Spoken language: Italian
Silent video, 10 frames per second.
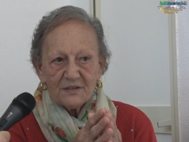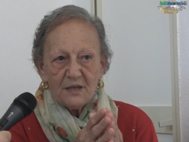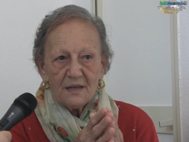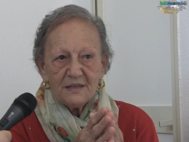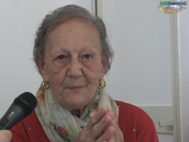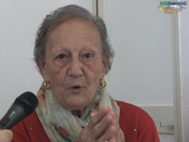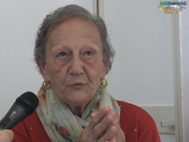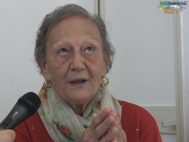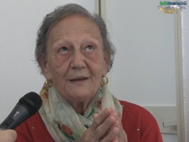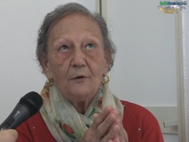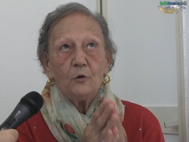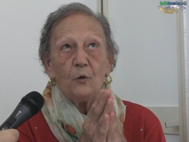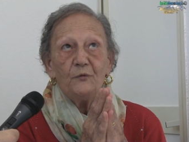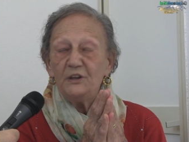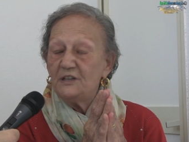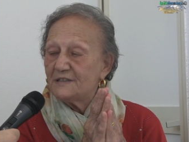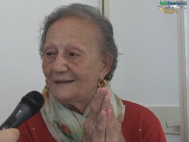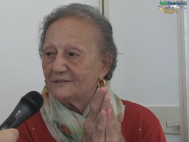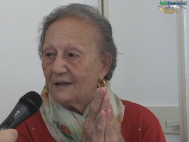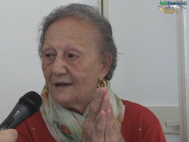stanza mio fratello lo vidi
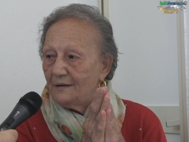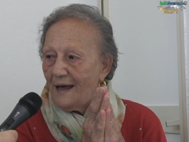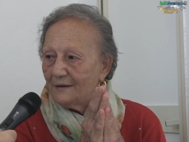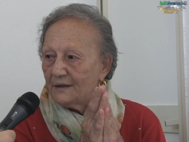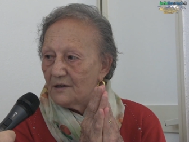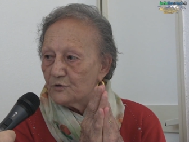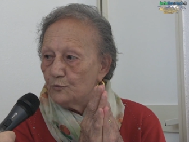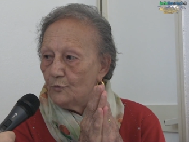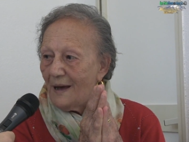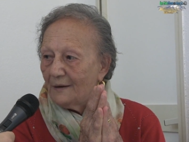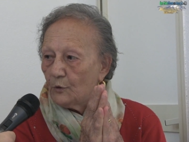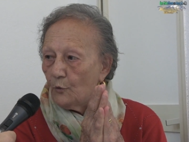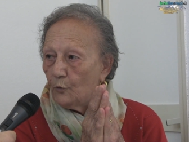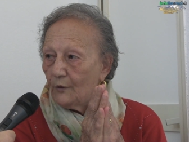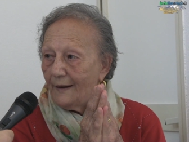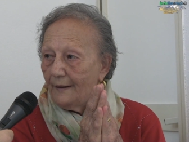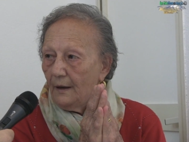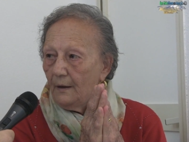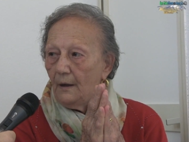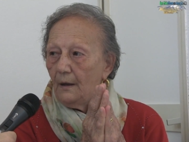saltare in aria sul balcone.
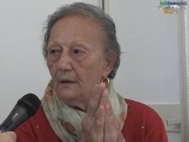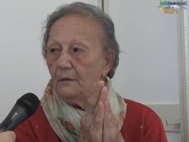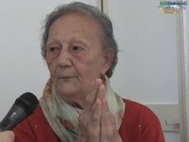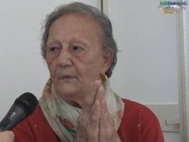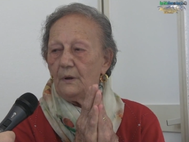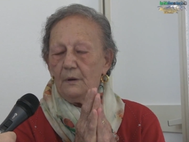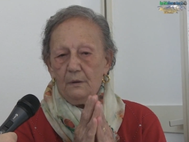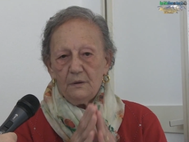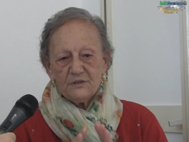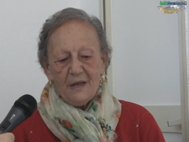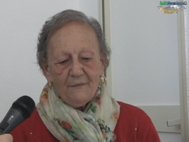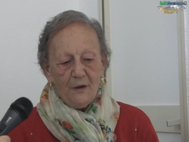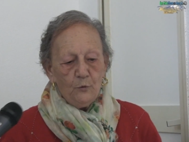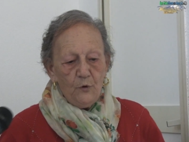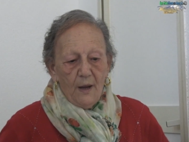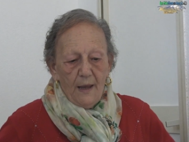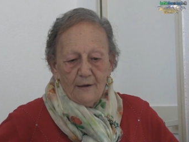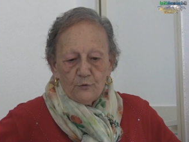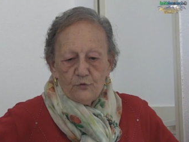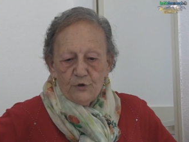Eh, stava lui,
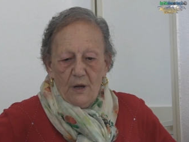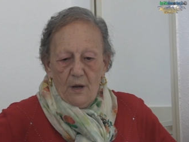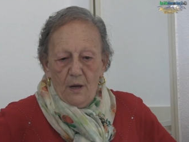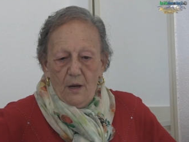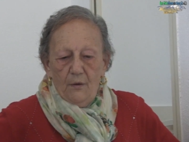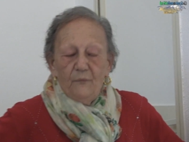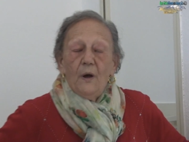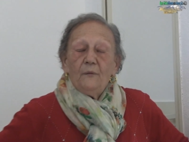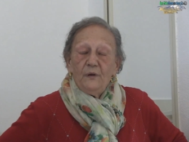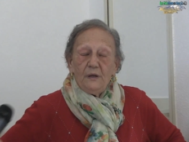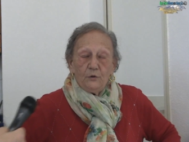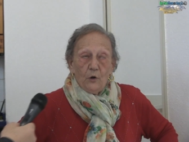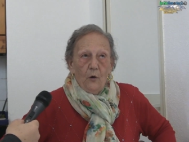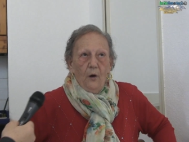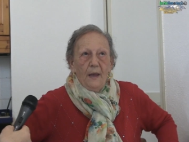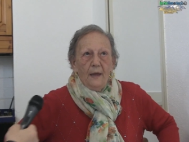ero, Francesco eh, Vito, Vito,